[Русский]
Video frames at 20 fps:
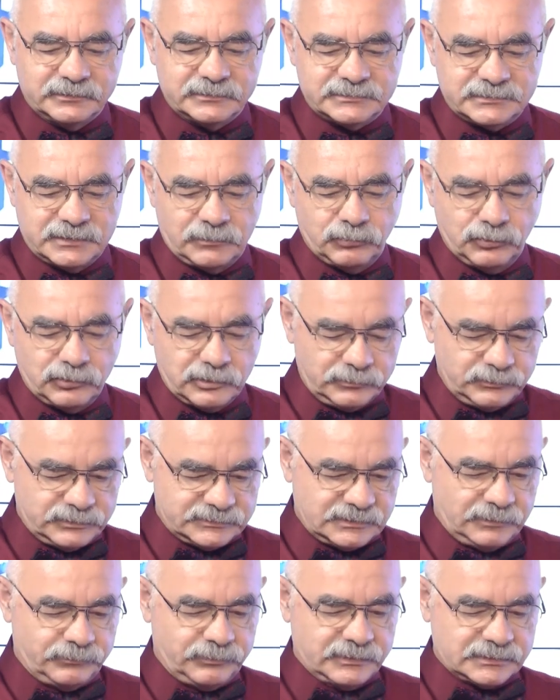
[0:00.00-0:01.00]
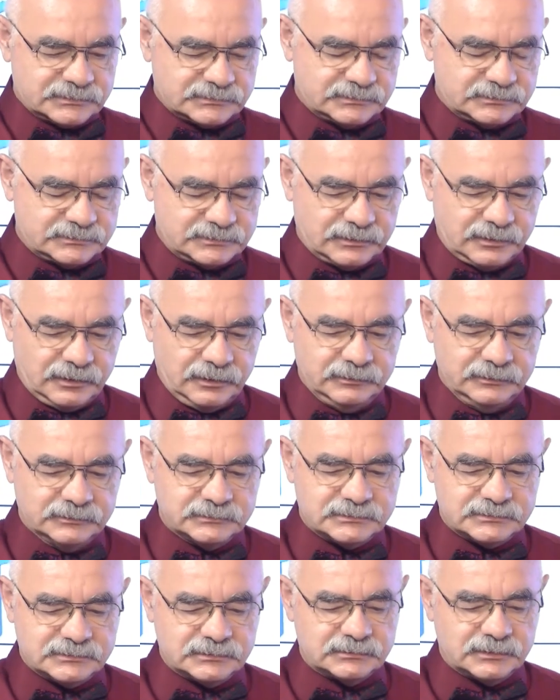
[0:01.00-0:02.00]
забора безопасности.
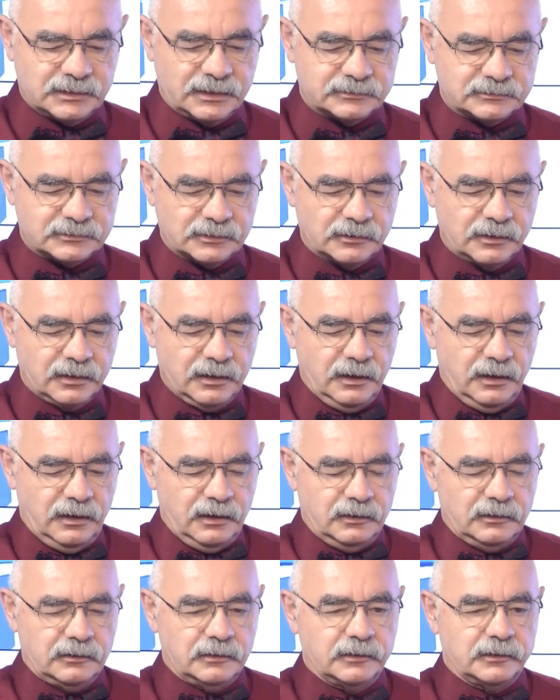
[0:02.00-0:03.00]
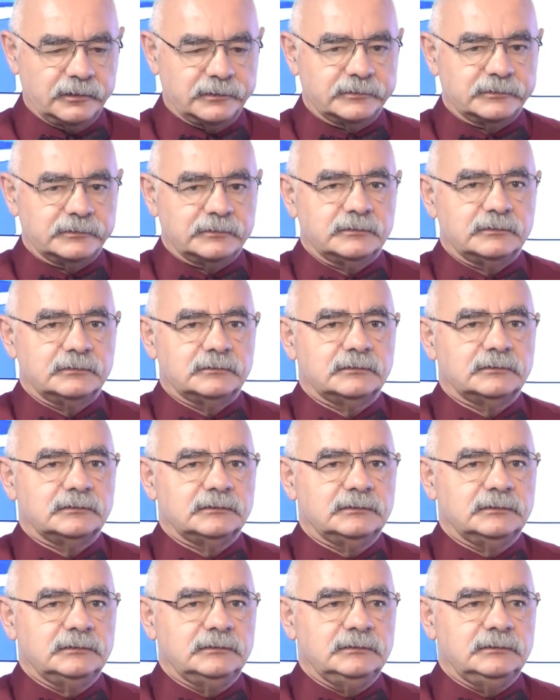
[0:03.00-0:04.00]
Конец цитаты. Э,
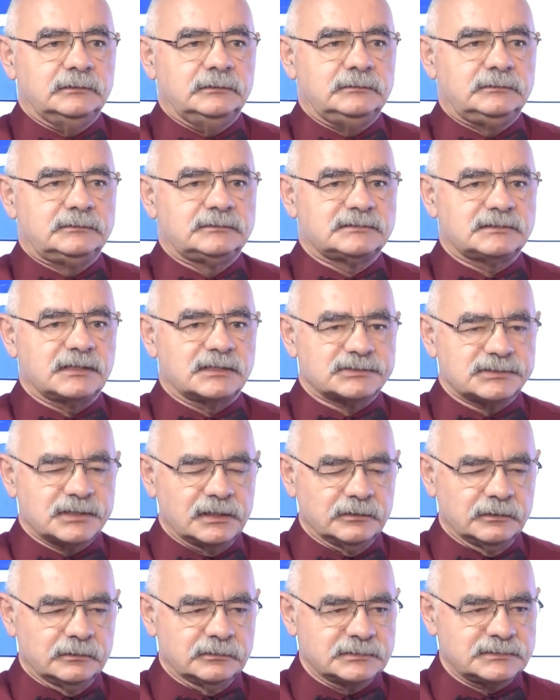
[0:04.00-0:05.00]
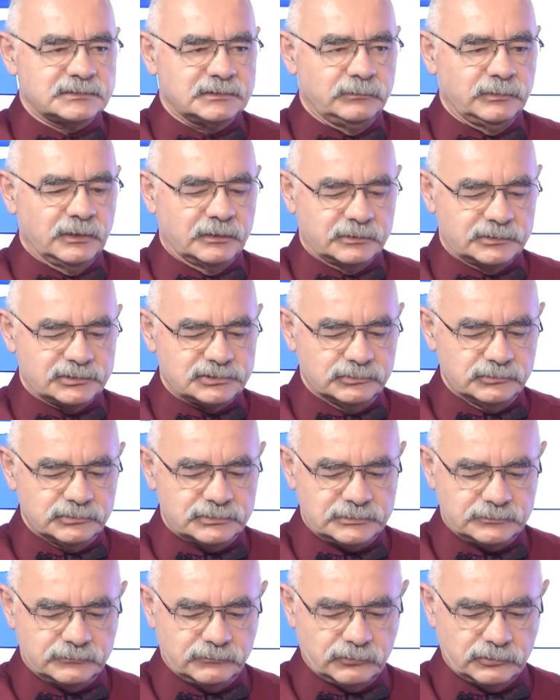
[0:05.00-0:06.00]
Саш, я, наверное, с тебя начну
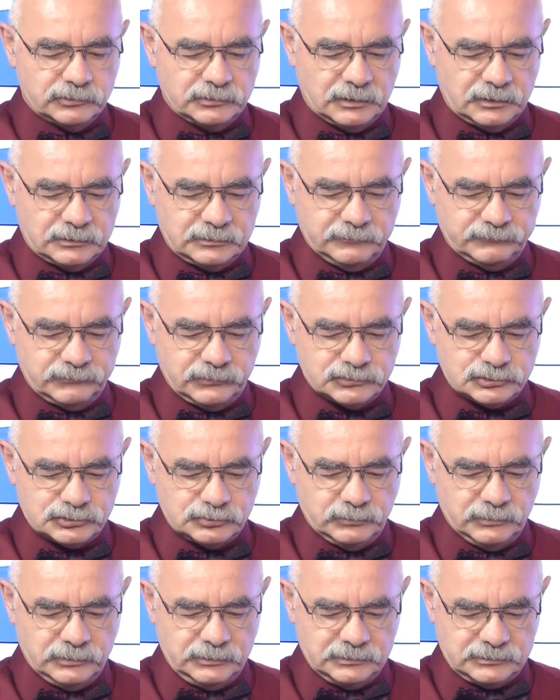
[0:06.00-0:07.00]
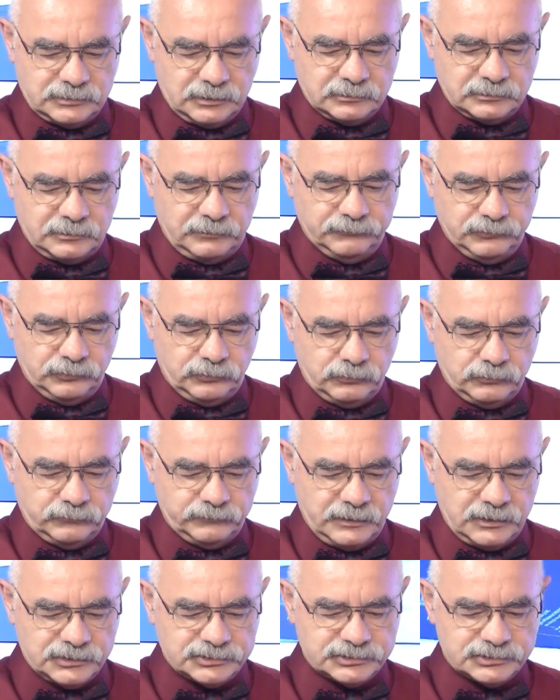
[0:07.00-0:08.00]
сегодня. Дело в том, что мы не так давно в
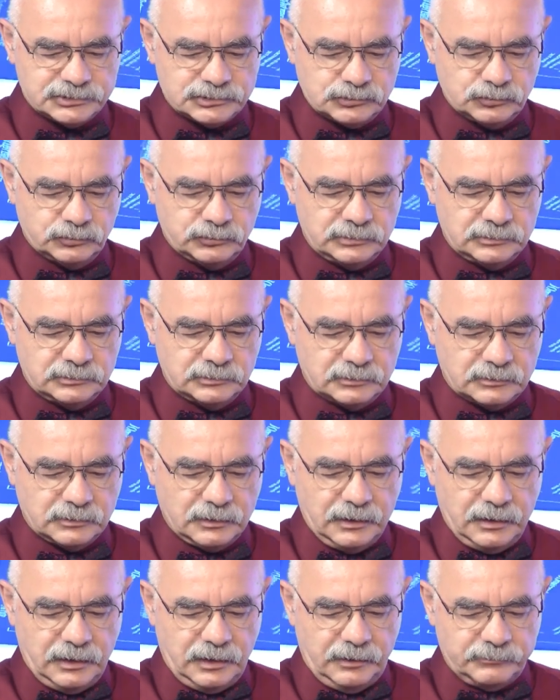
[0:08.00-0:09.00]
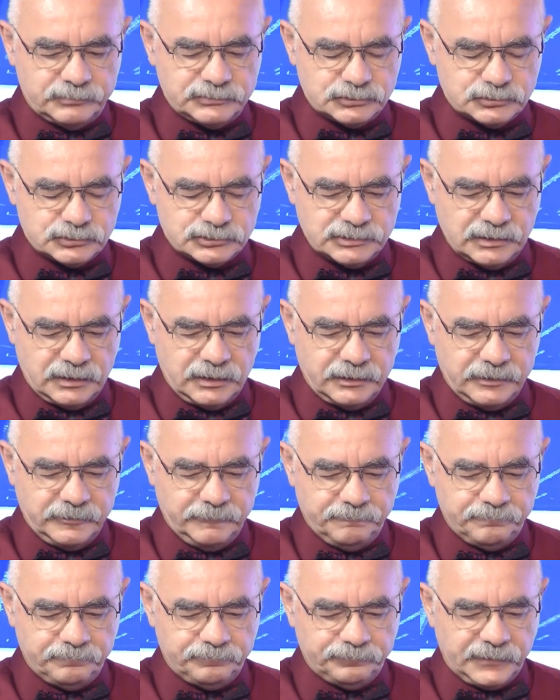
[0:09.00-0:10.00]
нашей студии обсуждали
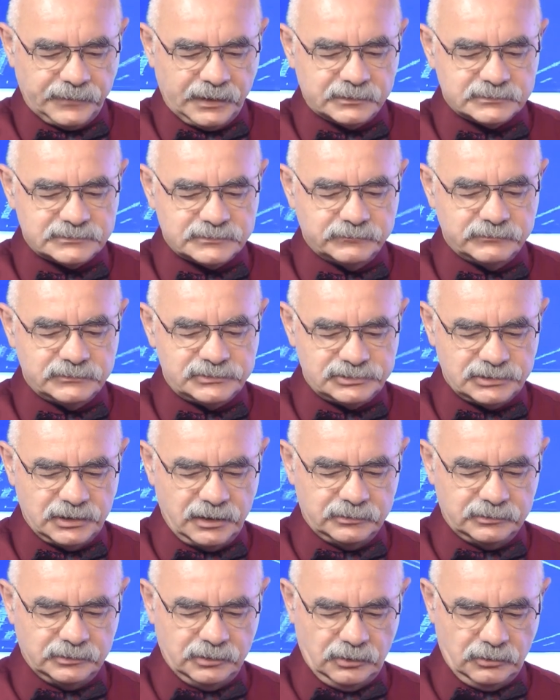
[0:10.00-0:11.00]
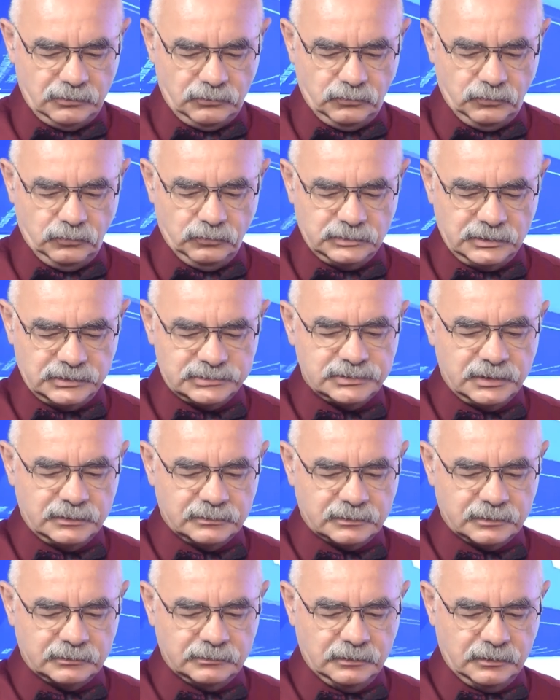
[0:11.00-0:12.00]
совещания у
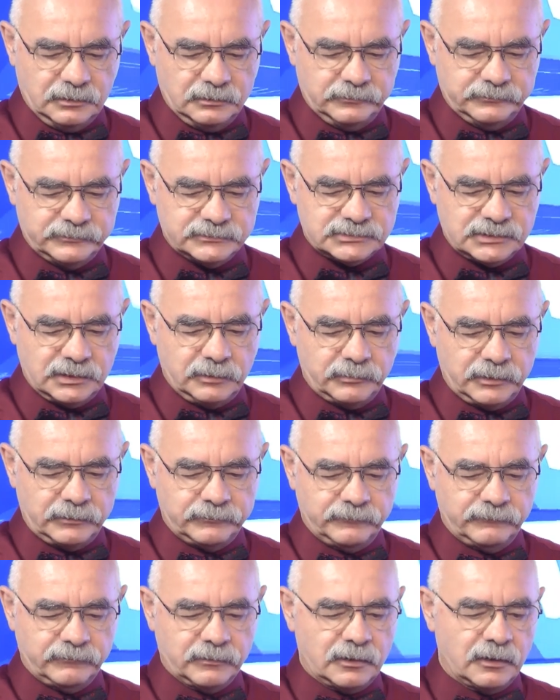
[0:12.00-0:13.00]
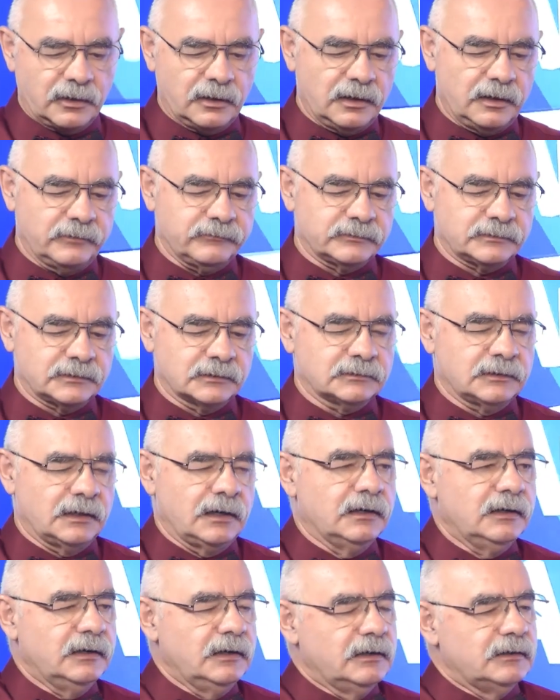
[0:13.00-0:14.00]
начальника генерального штаба Авива Кахави,
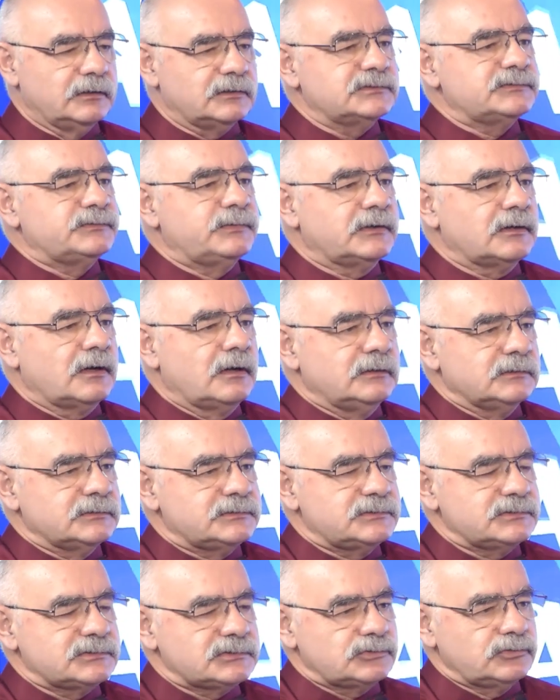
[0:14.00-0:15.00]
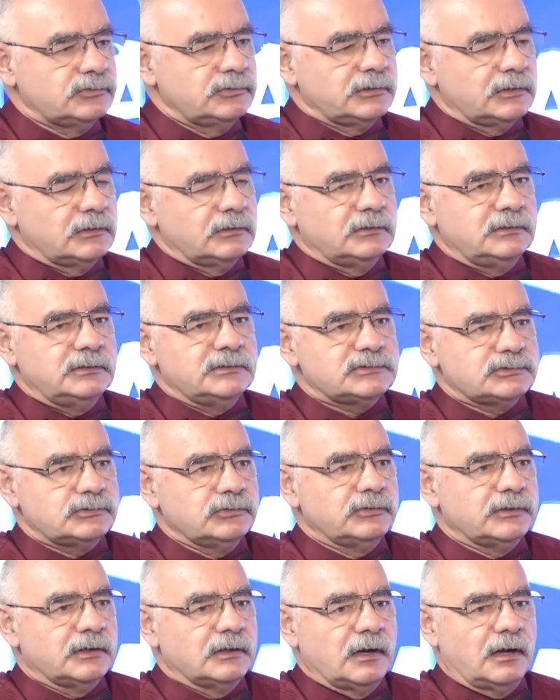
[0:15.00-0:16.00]
тогда разбиралась история, не
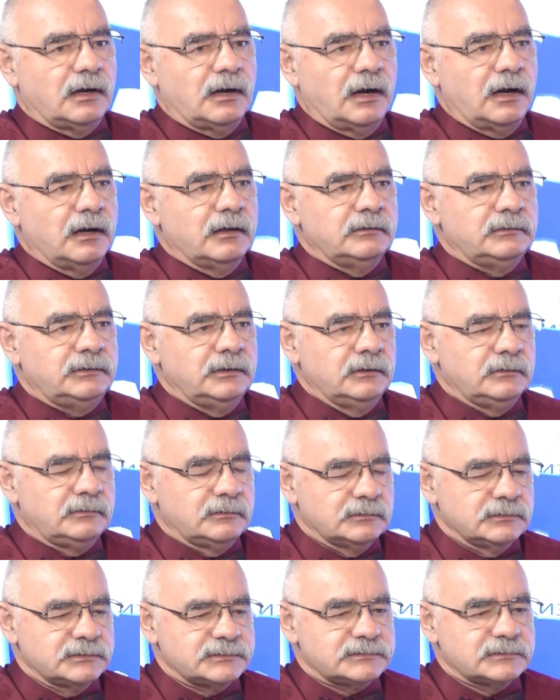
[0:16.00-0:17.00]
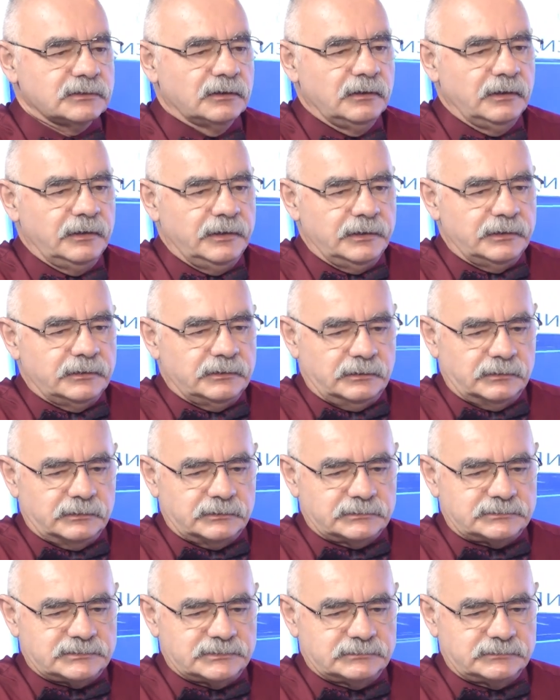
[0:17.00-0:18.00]
история, а деятельность
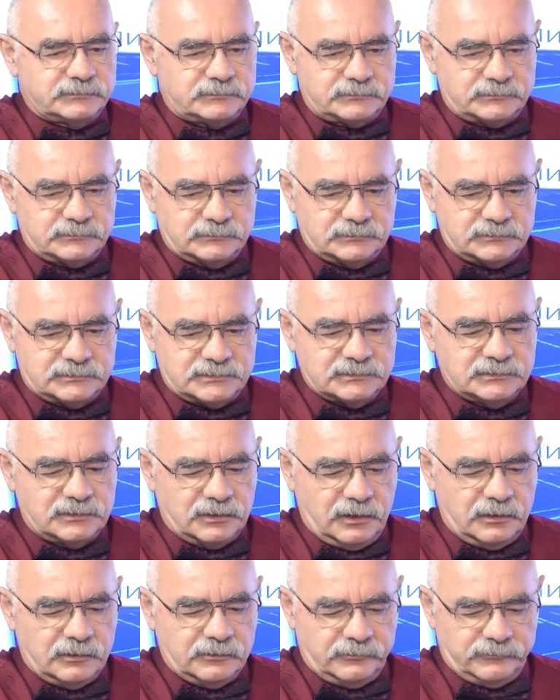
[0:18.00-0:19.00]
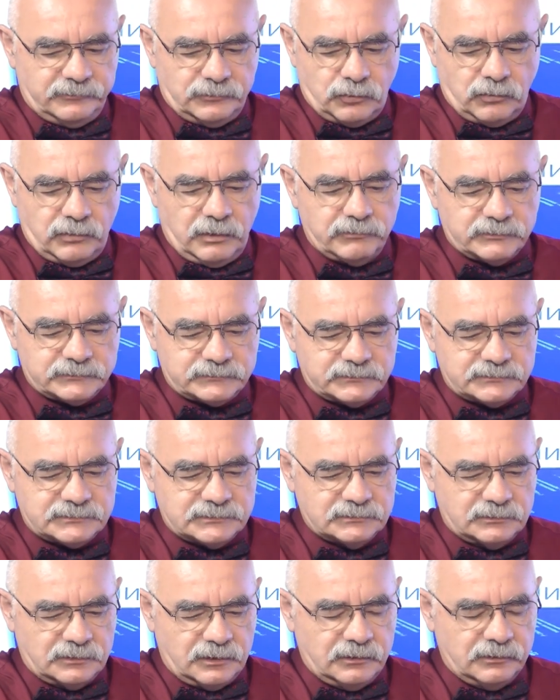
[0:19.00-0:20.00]
э, центрального, руководства
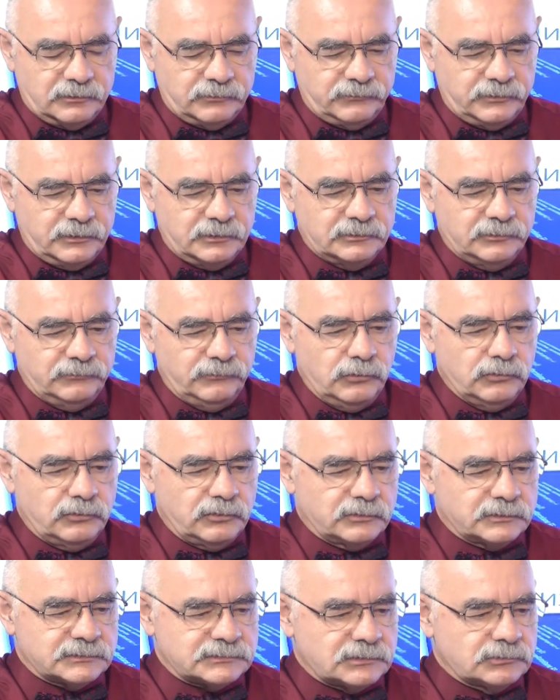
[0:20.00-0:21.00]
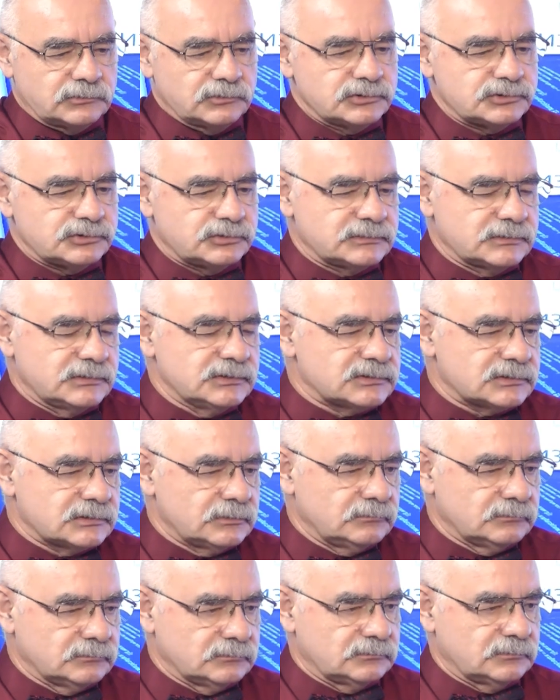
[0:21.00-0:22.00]
Центрального военного округа за то, что
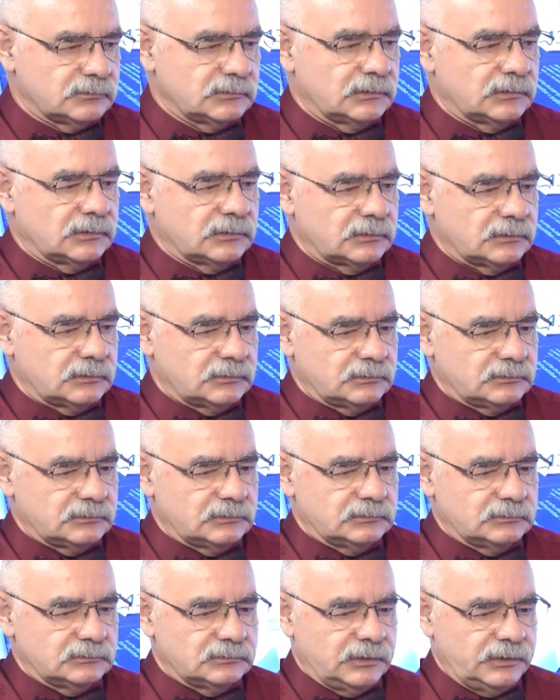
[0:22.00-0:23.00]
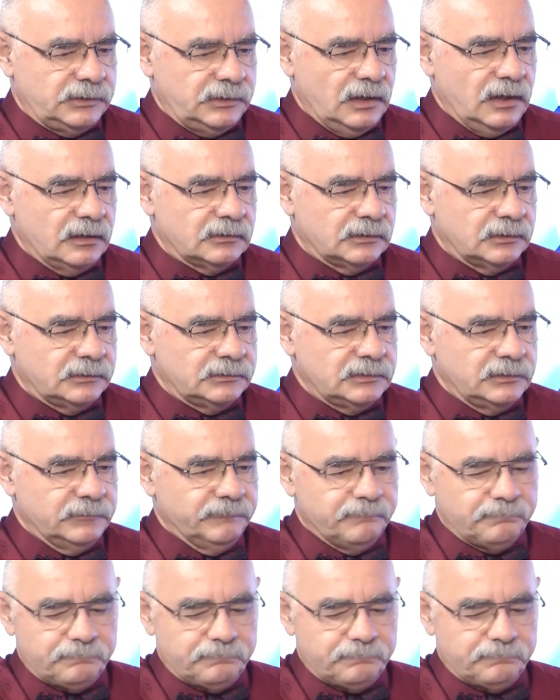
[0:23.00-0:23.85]
слишком э, рьяно они